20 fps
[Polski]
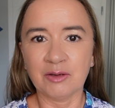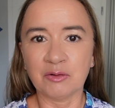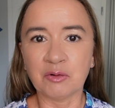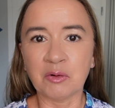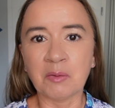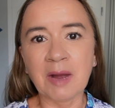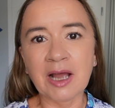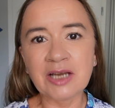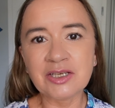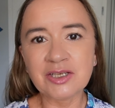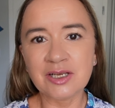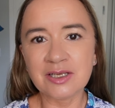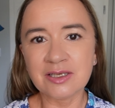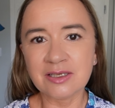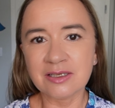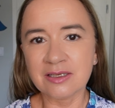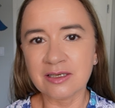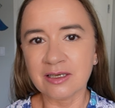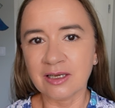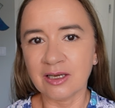tłumaczę
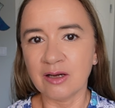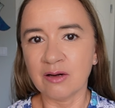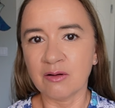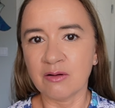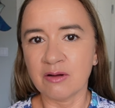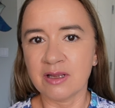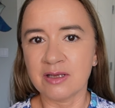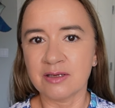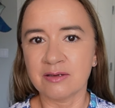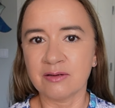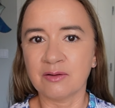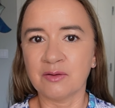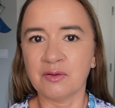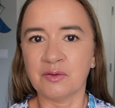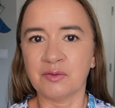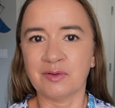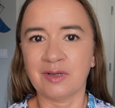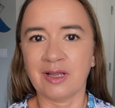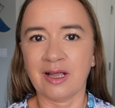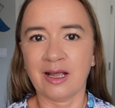z kilku
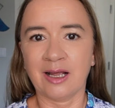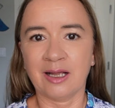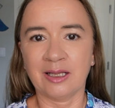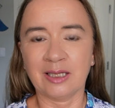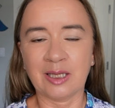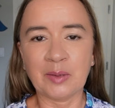języków na,